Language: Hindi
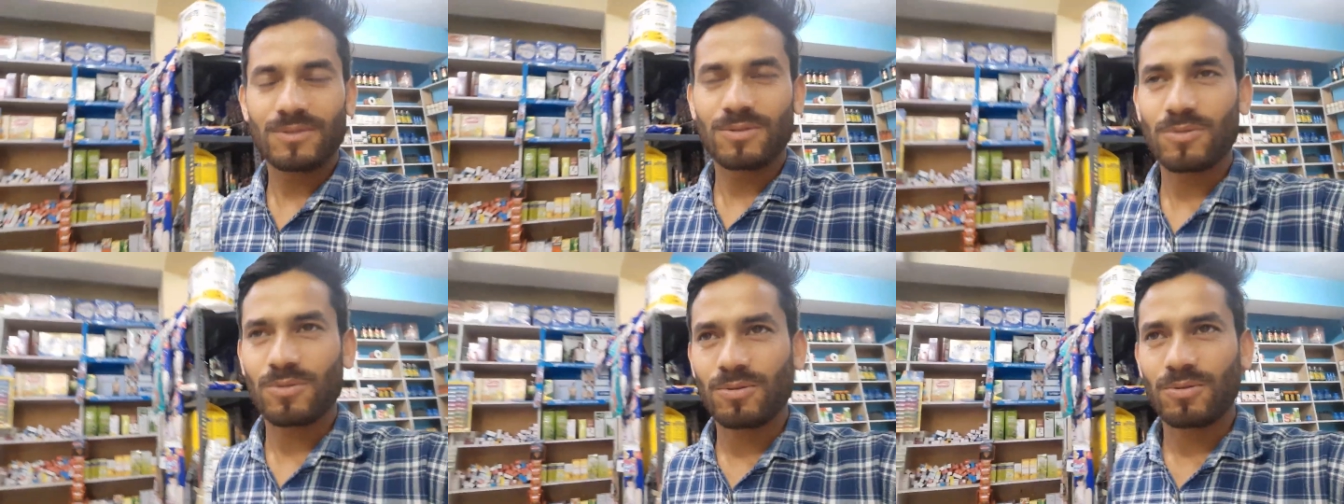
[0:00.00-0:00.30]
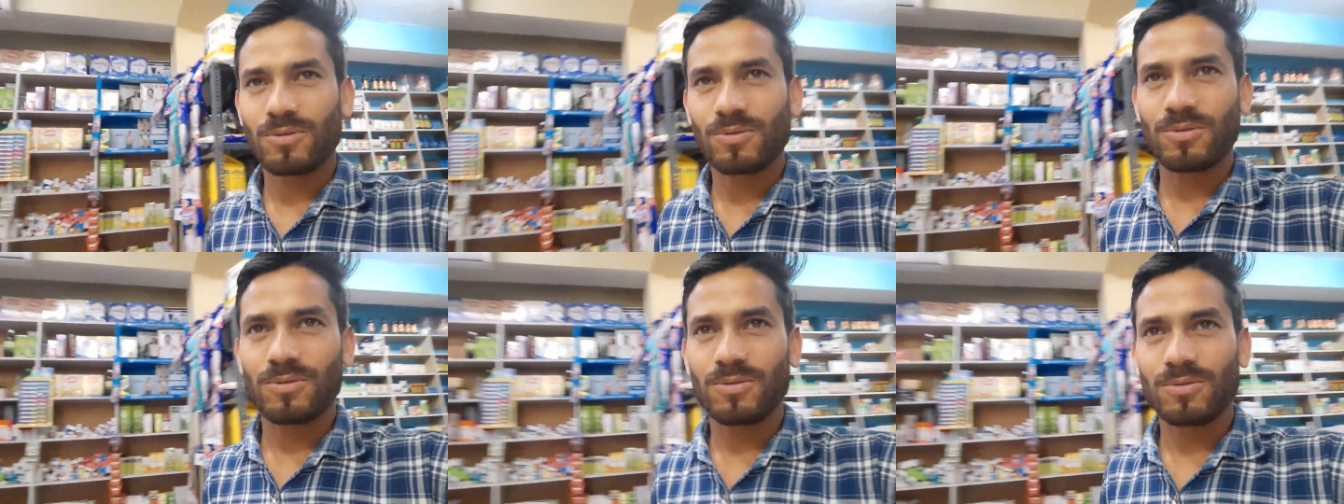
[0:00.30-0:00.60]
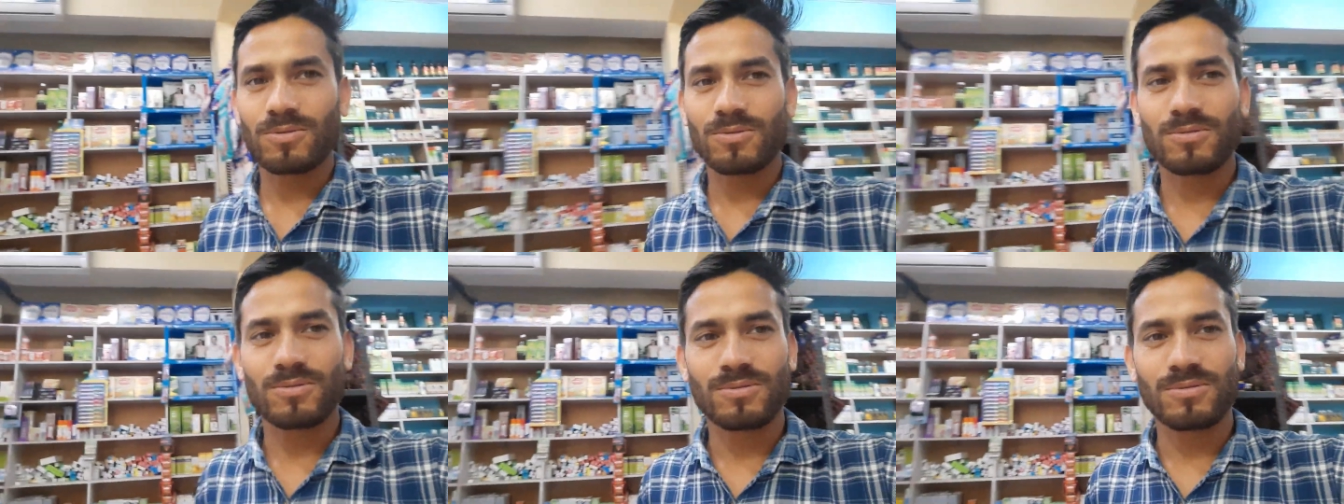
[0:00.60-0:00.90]

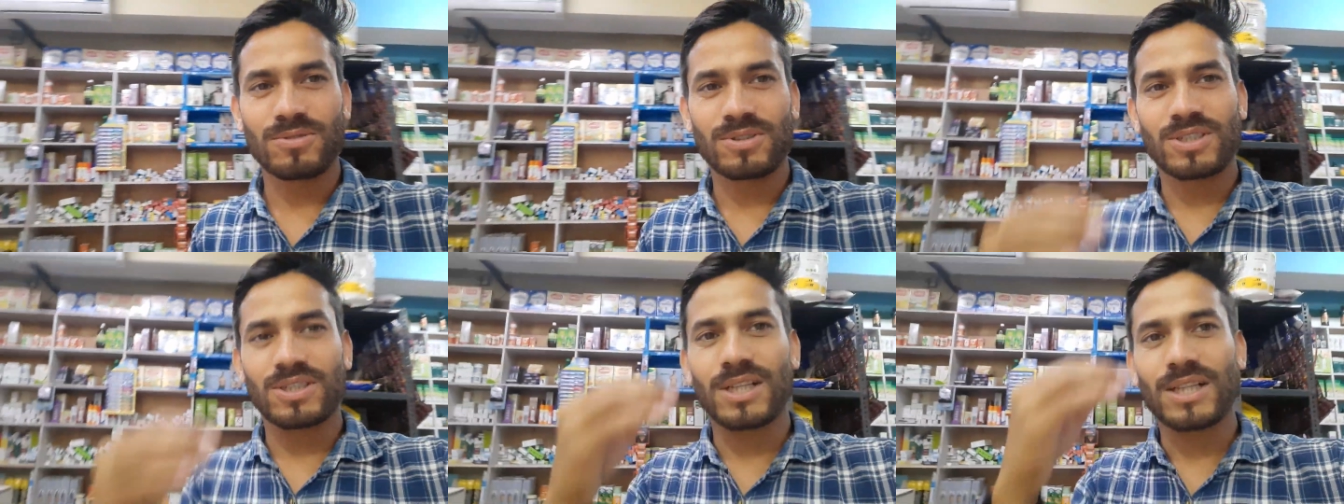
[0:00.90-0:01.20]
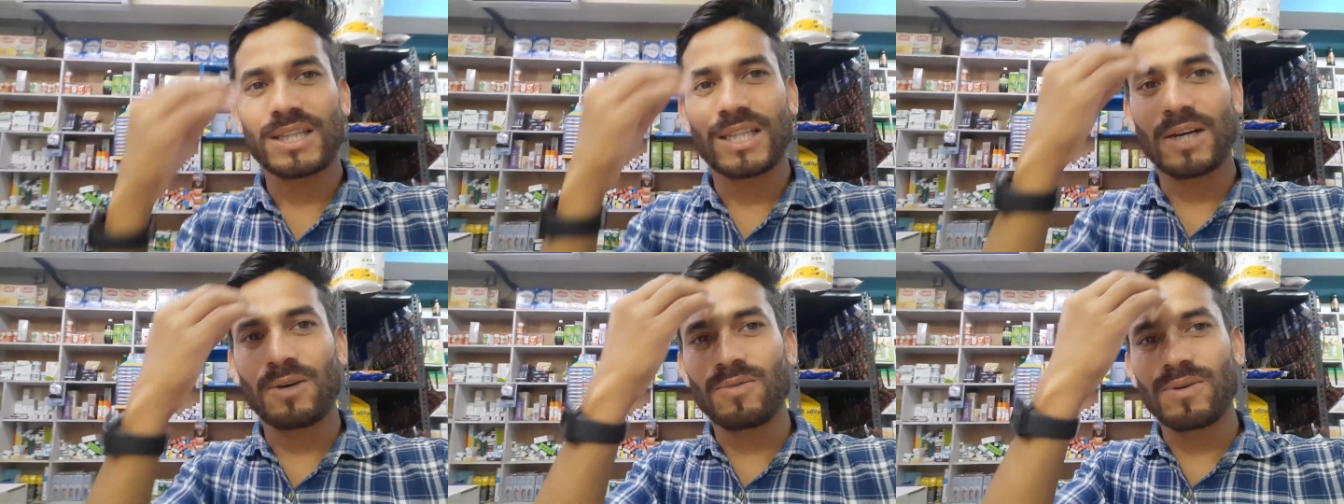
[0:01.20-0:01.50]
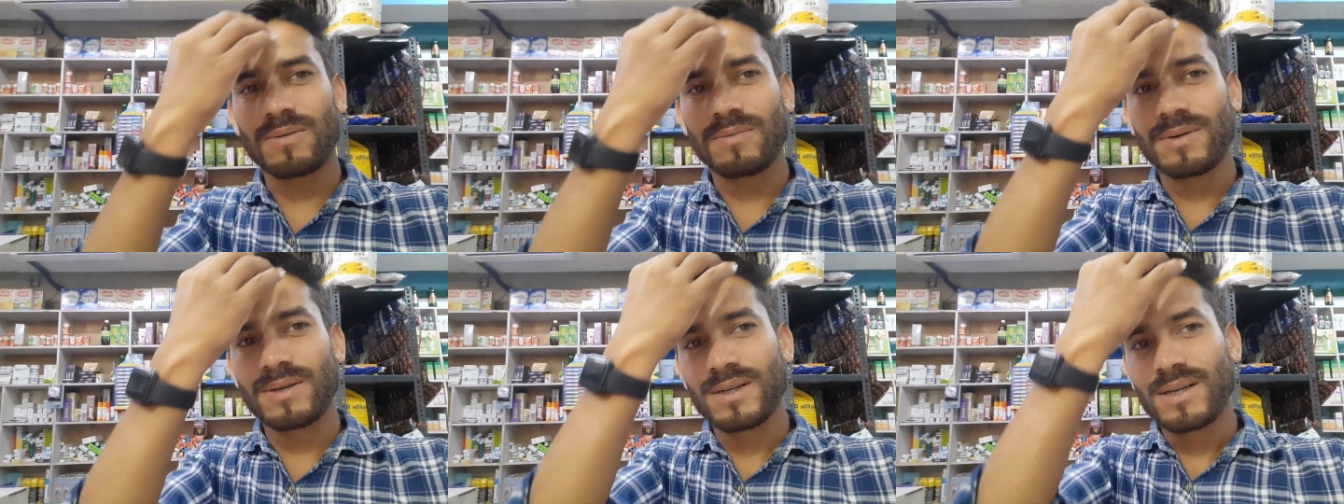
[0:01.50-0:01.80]
तो चलता हूँ
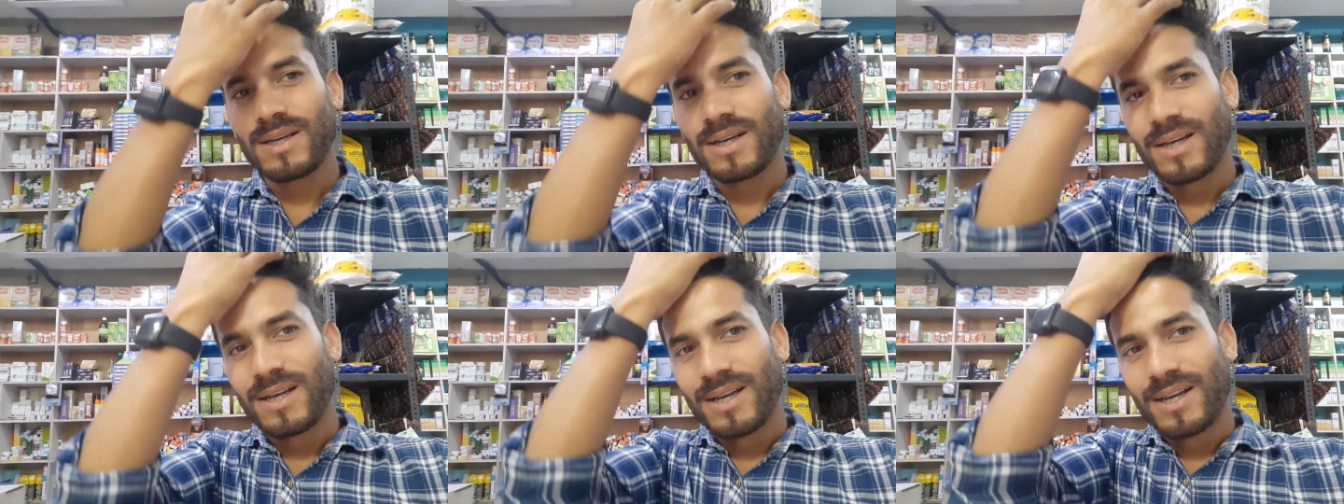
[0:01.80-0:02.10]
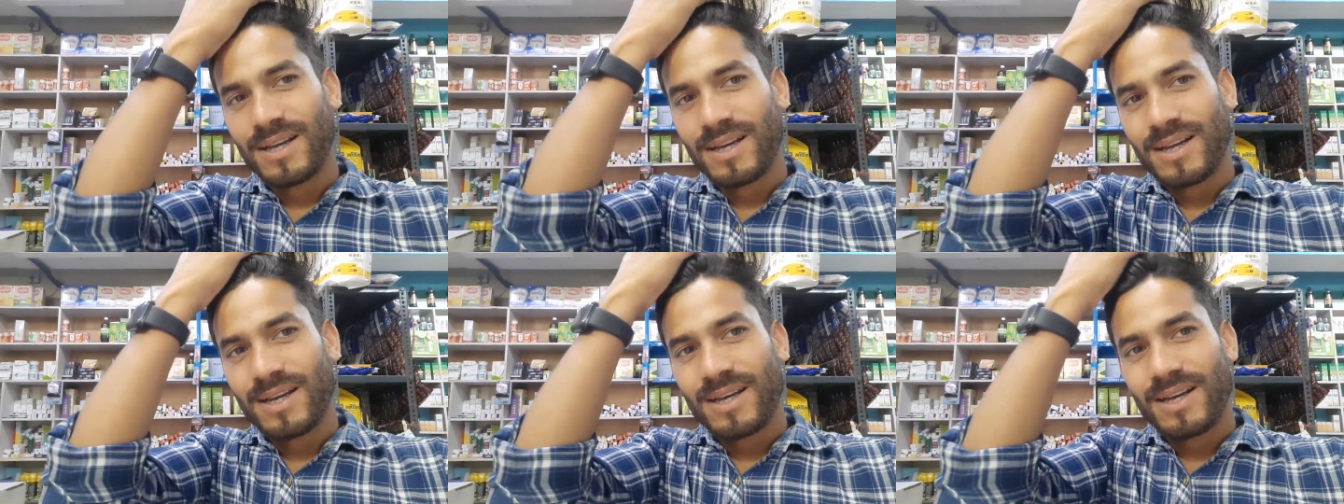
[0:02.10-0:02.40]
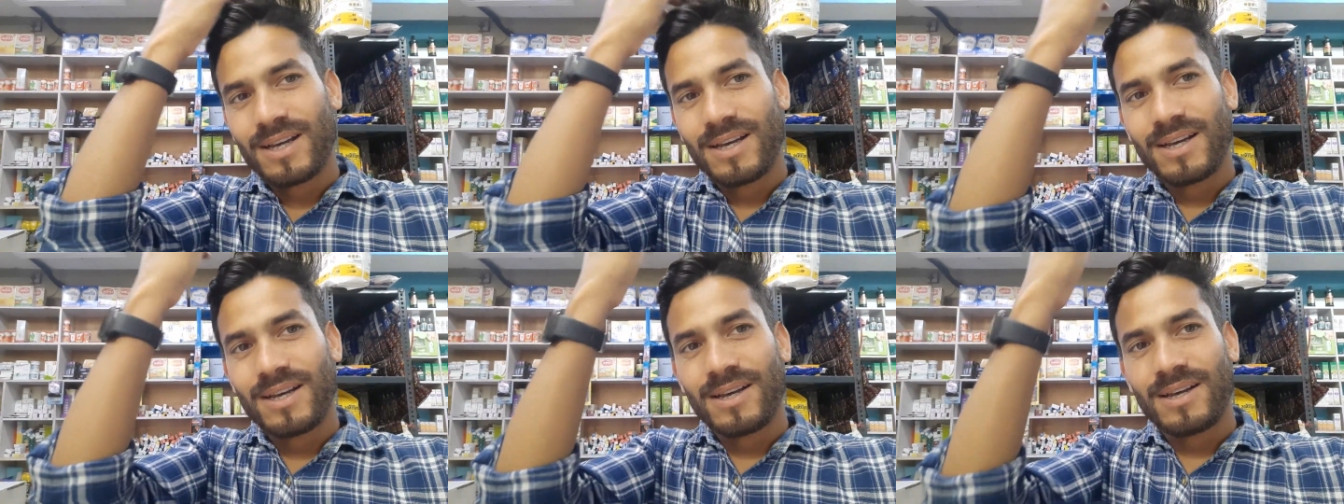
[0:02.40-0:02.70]
अब
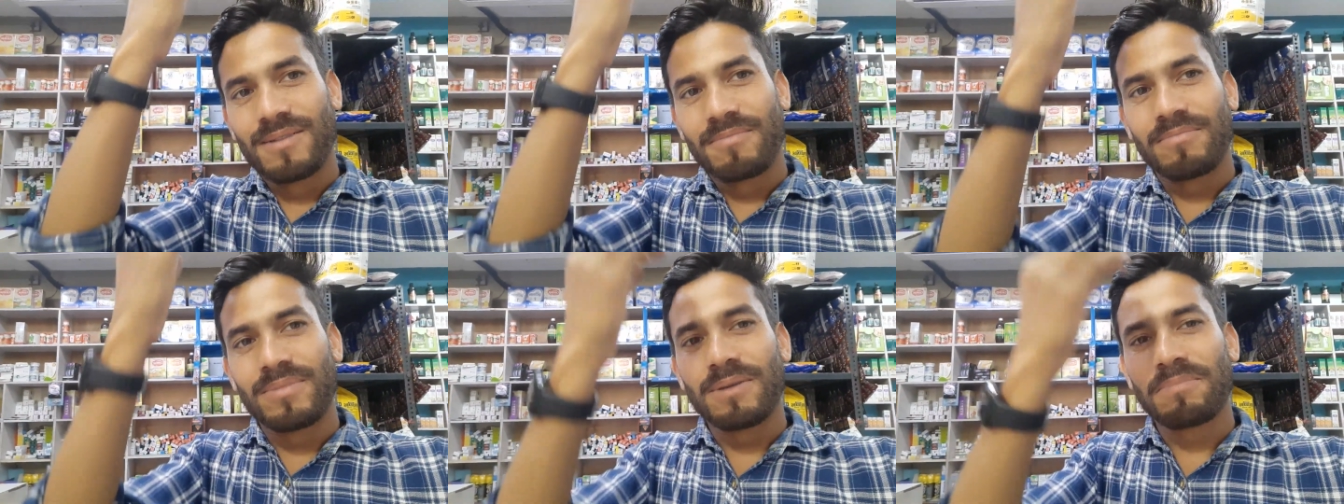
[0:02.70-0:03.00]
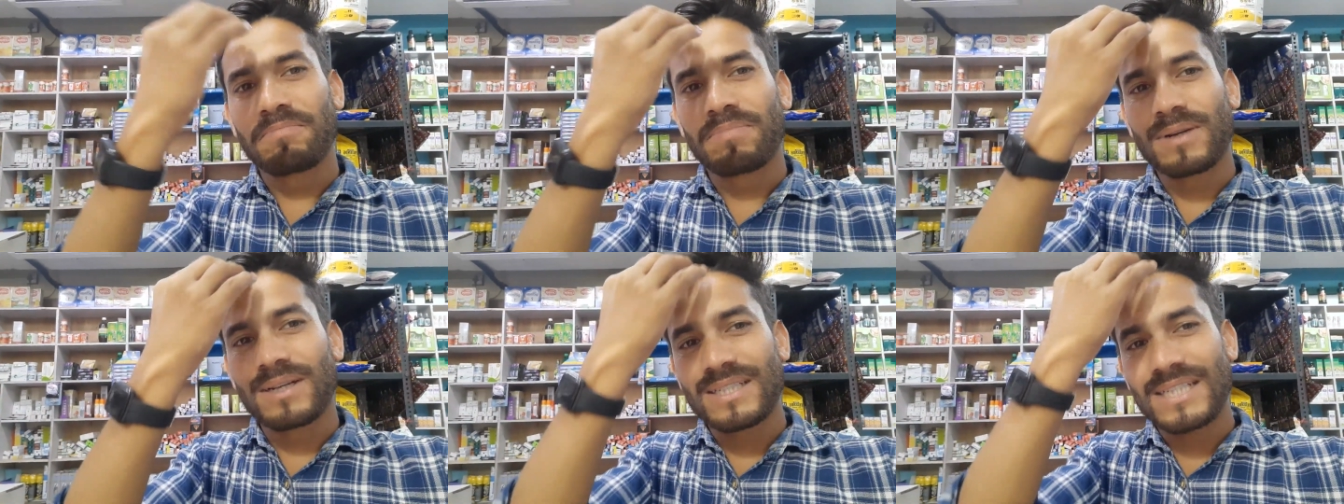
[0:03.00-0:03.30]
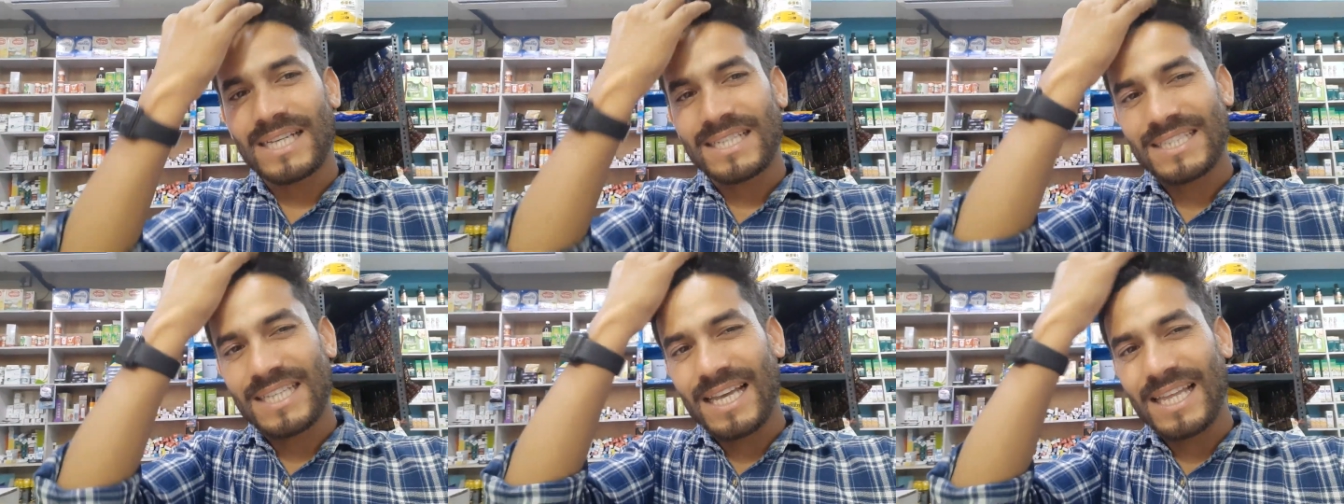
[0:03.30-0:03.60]
पेपर
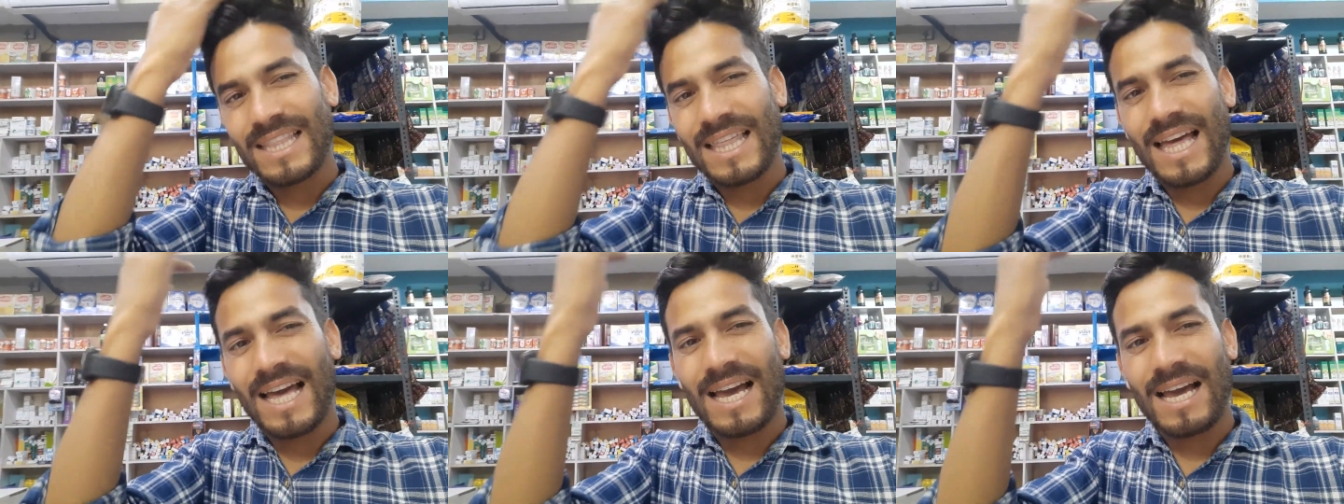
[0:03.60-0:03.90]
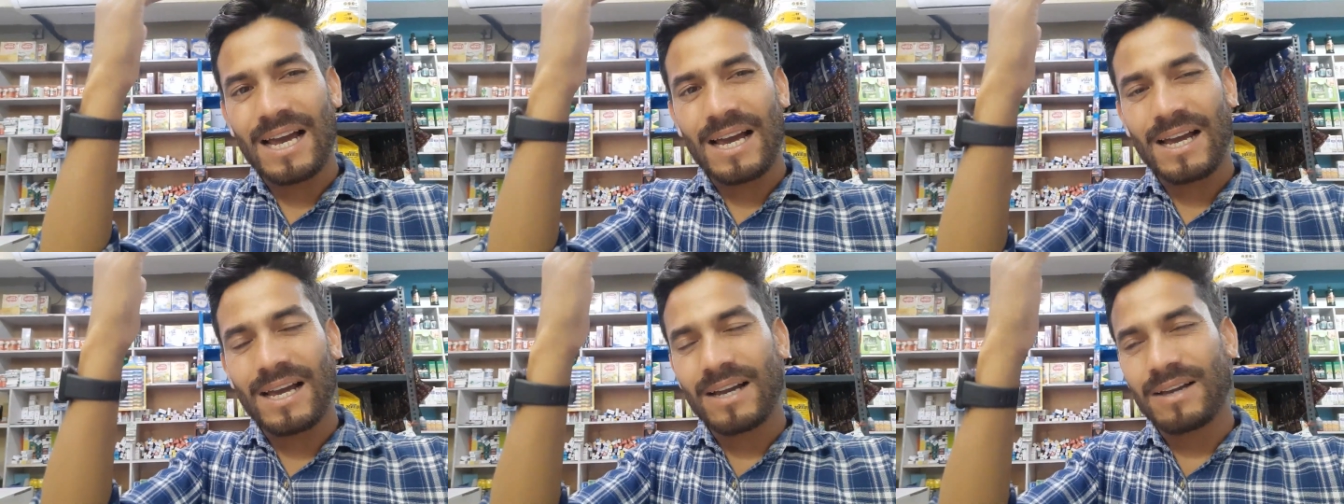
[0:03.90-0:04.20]
जैसा था